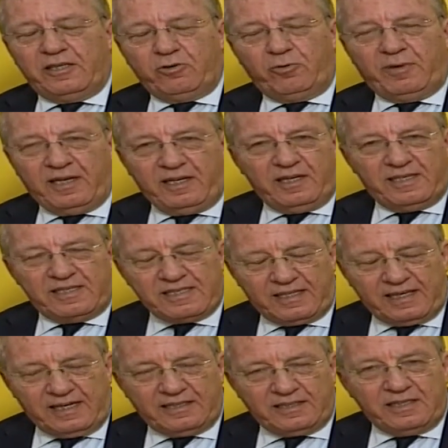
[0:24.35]
Domani è la
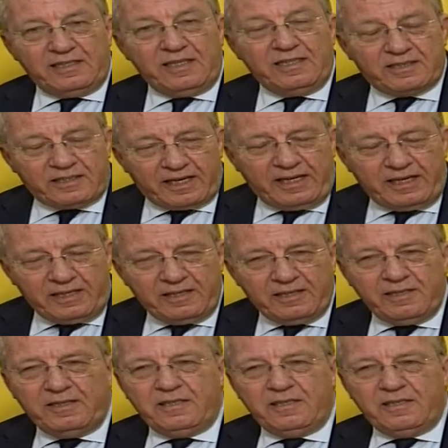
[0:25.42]
serata del 3